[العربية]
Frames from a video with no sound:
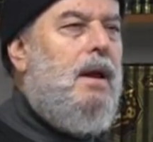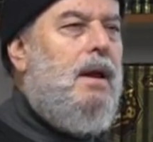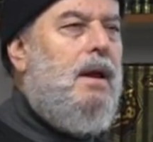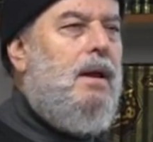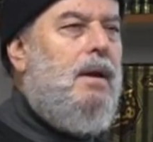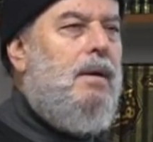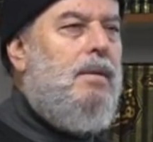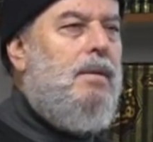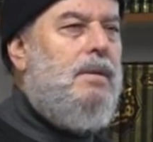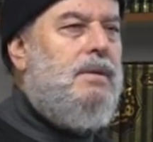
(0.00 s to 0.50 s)

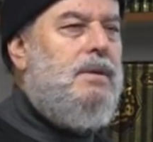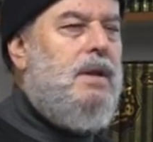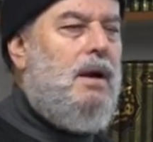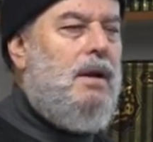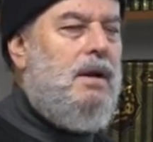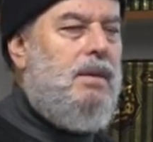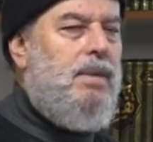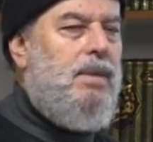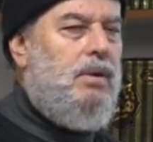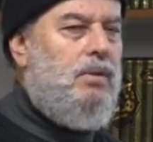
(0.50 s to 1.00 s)
آه،
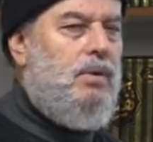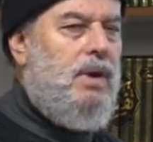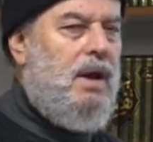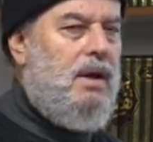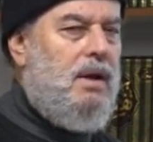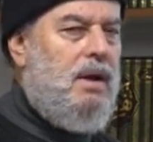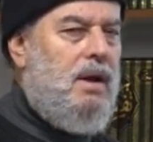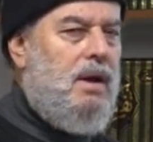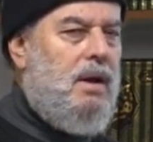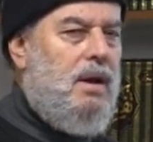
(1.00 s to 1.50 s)
تقريبا
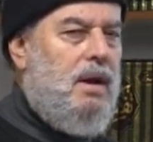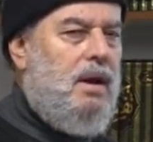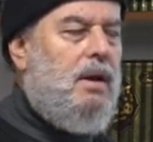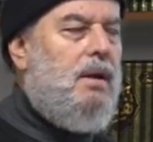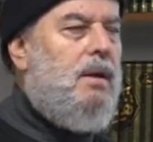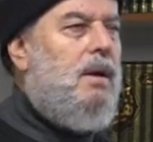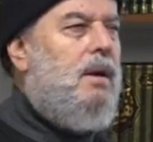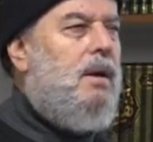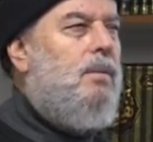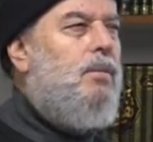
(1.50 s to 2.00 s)
هناك
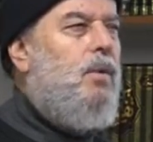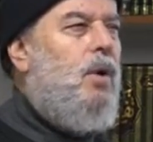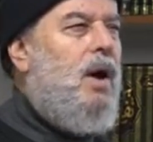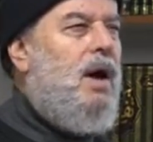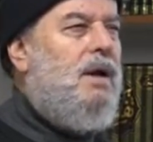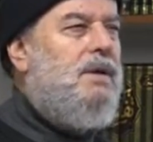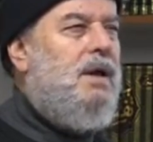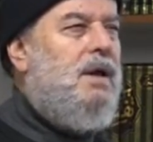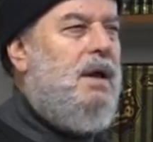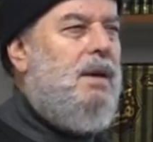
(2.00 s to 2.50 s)
آه،
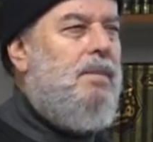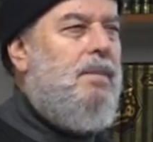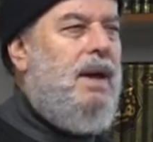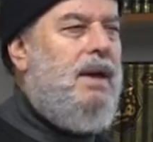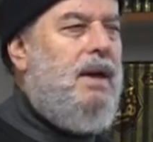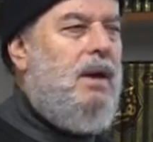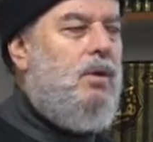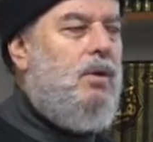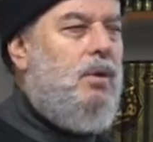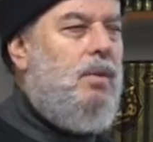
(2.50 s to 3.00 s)
محاضرة
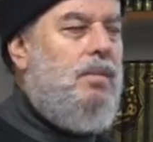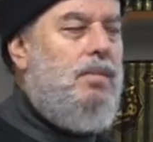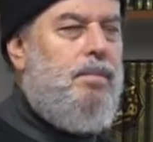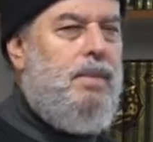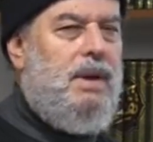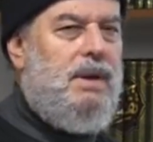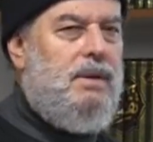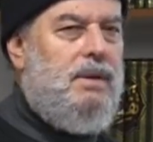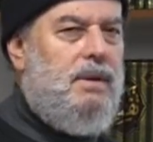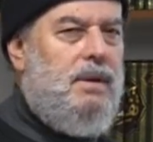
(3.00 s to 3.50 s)
ما
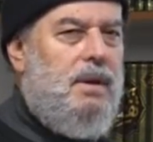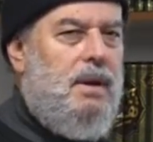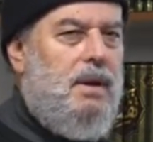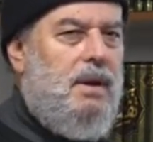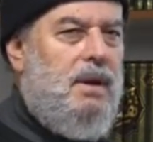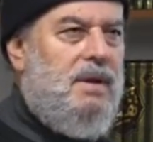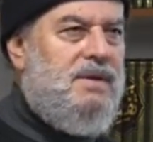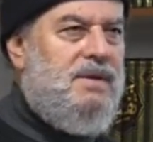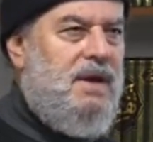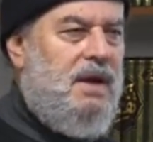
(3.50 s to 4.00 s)
يقرب من
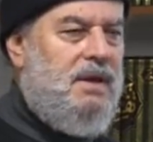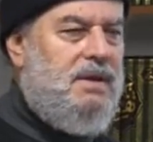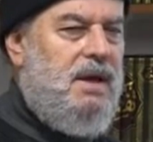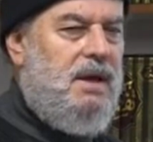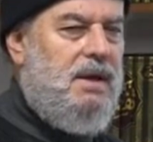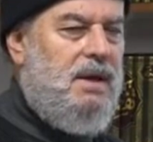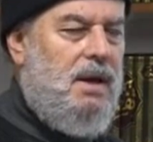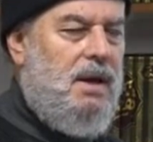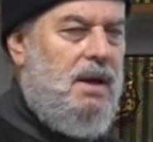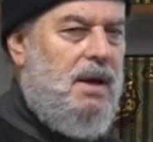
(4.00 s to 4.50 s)

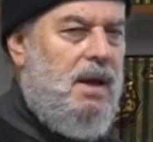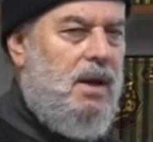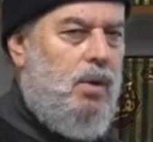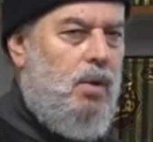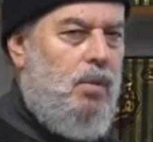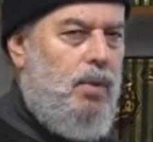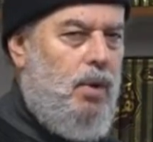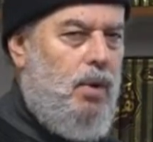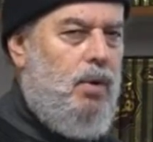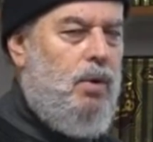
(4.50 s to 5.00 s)
ساعتين إلا
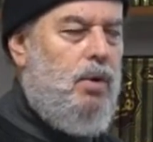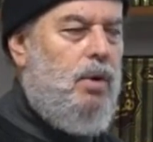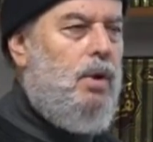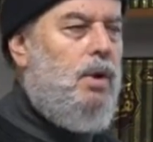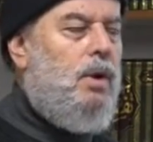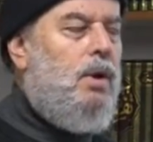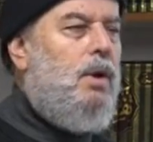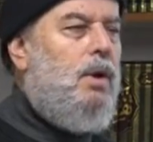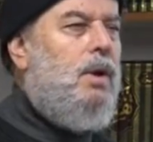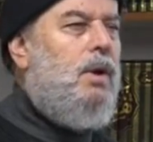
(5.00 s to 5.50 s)
ربع
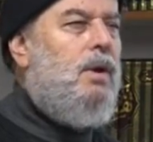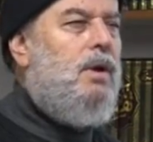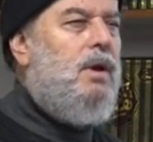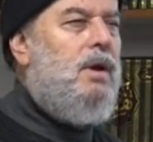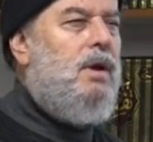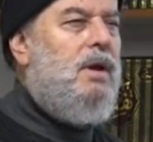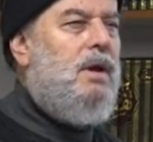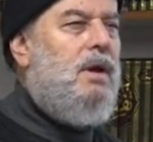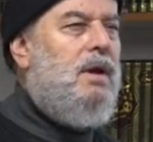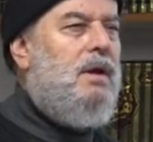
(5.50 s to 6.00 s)

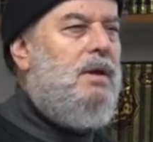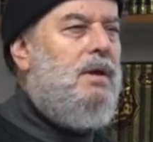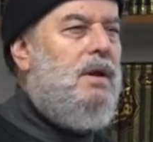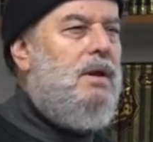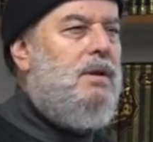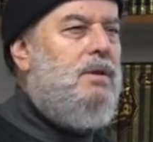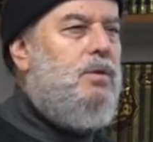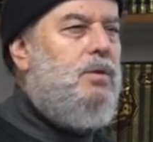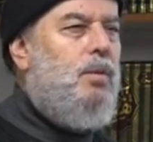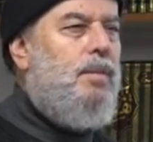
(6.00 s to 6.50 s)
آه،
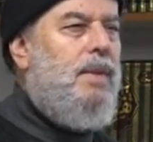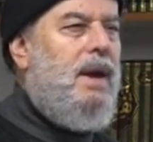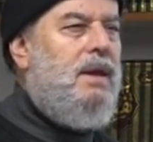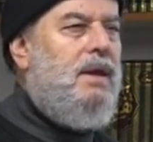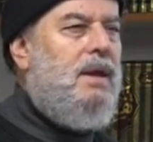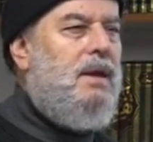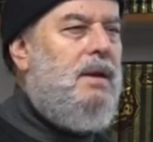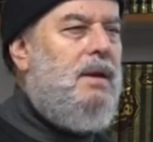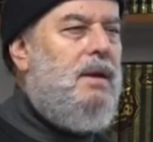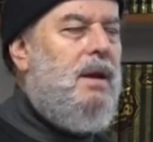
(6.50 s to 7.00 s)

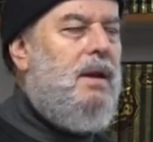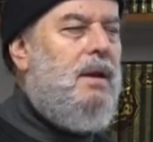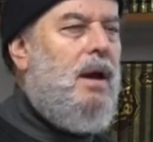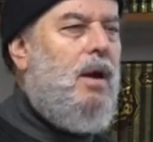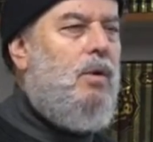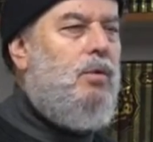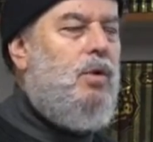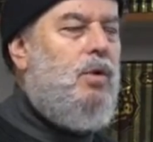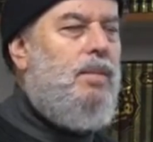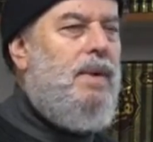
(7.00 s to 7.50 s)
تبين
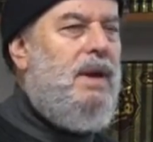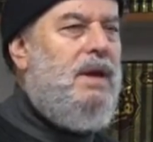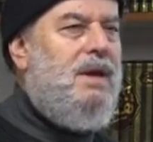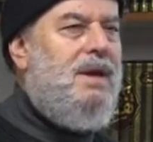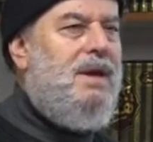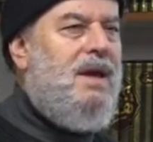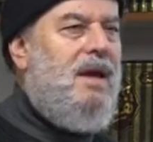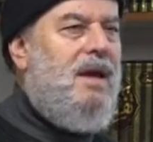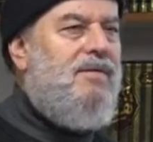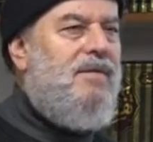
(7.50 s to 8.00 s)
أو
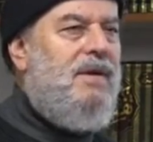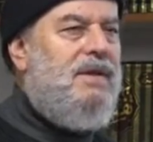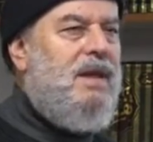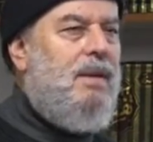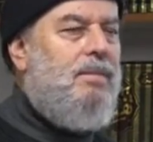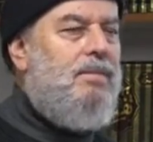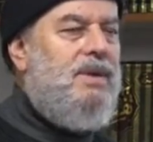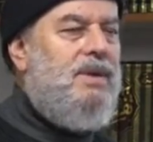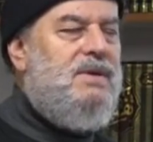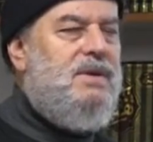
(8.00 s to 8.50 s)
نبين كيف
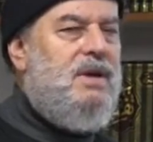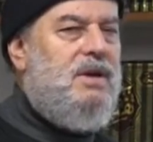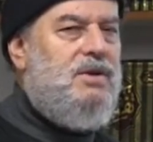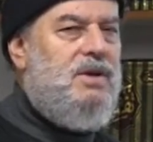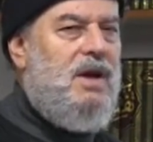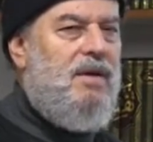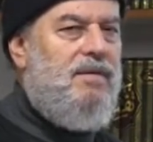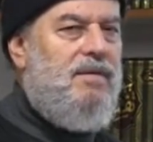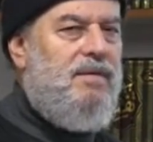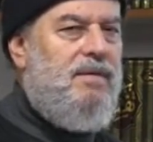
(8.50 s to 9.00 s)
تم
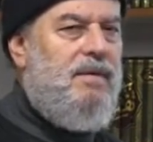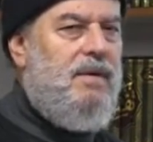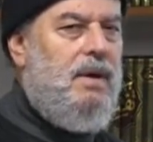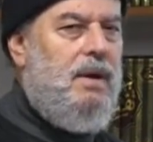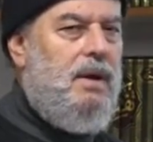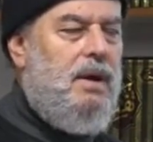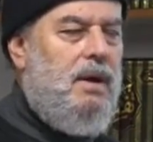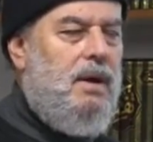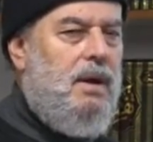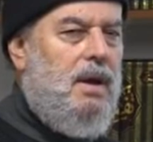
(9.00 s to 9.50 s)
استكشاف
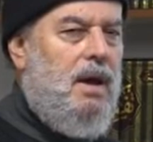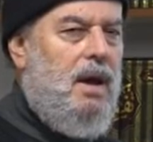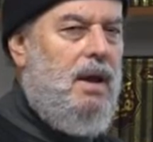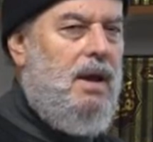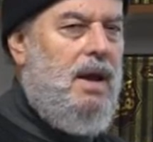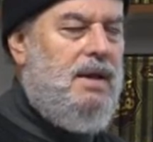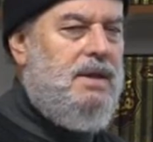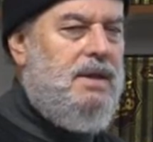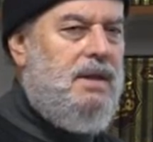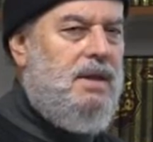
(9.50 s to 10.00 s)

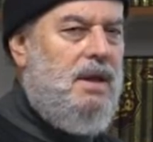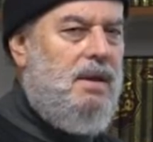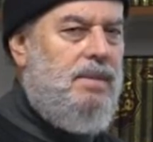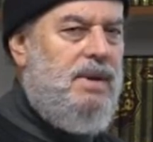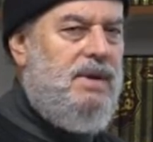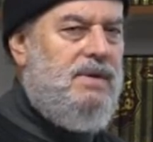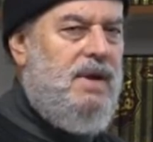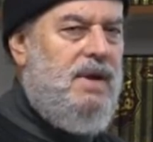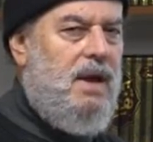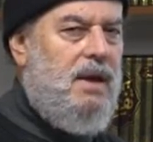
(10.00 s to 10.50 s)
العدد
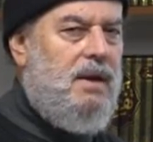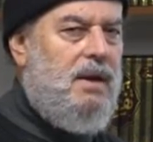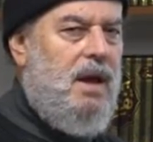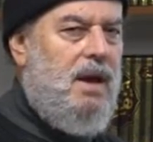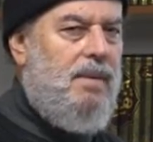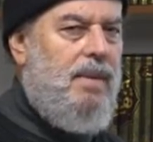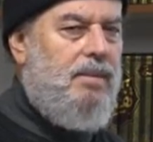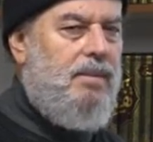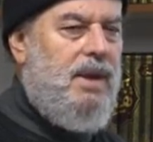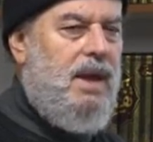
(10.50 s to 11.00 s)
الميزان
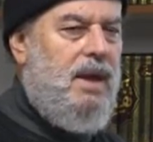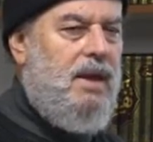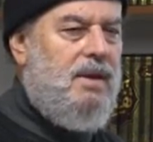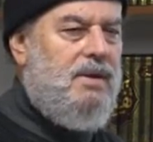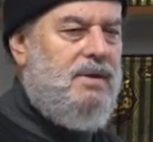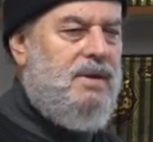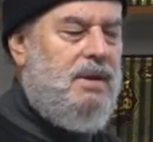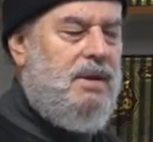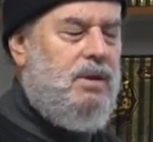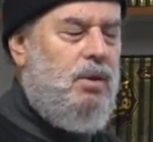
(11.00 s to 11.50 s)

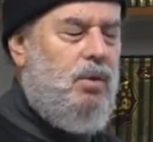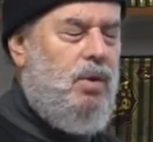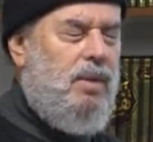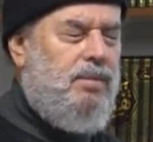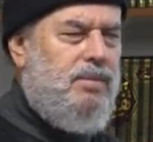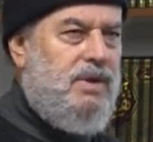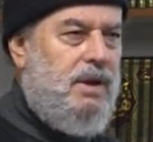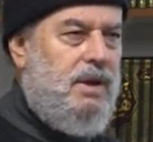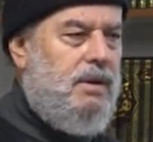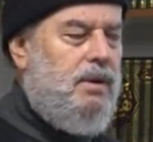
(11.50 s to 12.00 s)

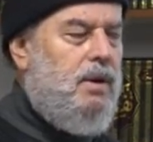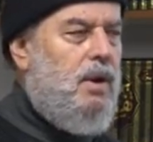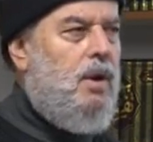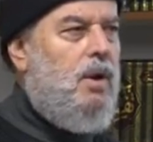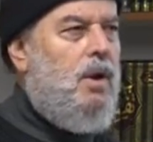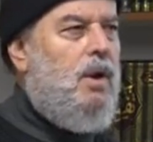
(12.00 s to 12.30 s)
456